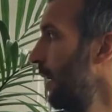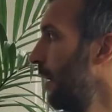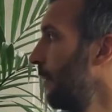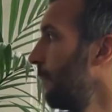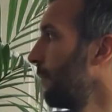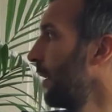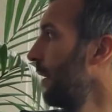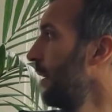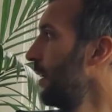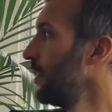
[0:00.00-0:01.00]
Euh,
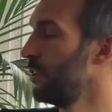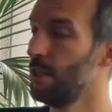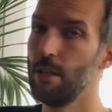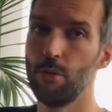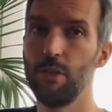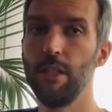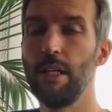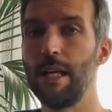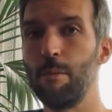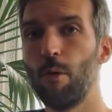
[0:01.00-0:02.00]
j'ai aussi
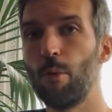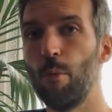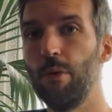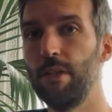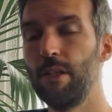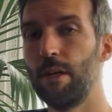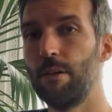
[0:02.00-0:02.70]
également proposé